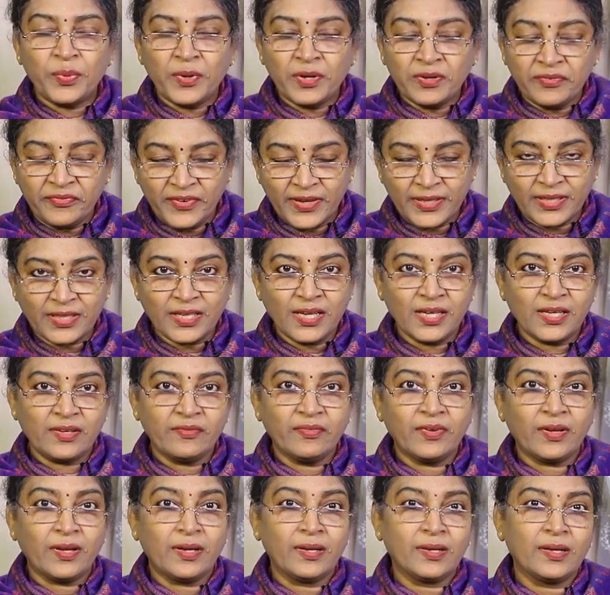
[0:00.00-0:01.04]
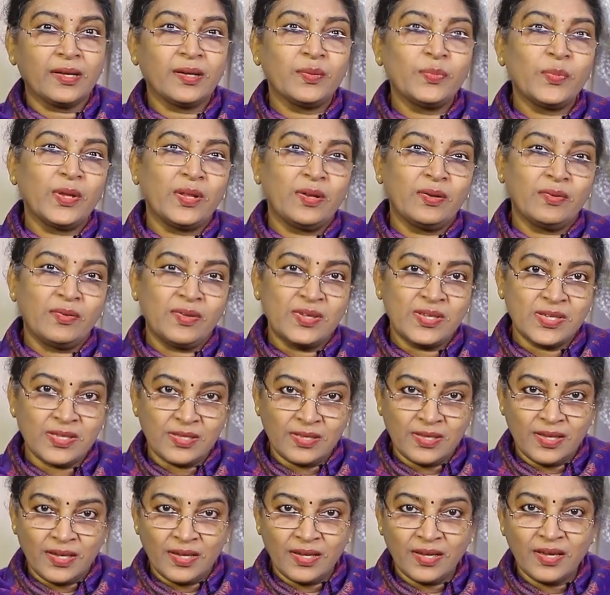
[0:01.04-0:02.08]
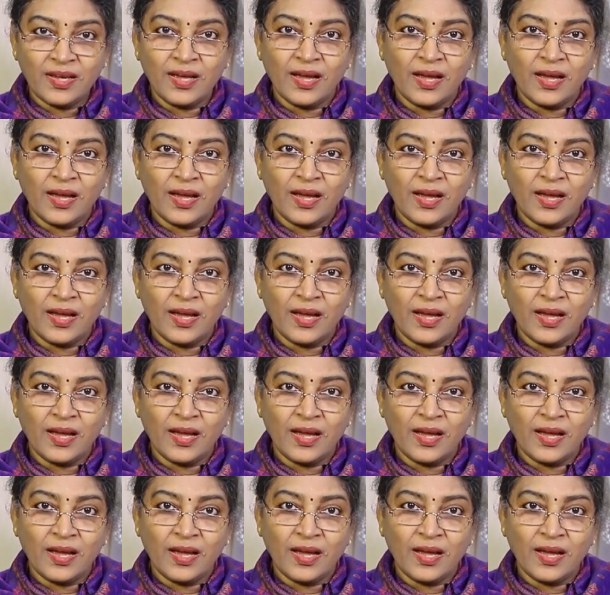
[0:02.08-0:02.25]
పర్ఫెక్ట్ కట్ కనుక మీరు ఇస్తే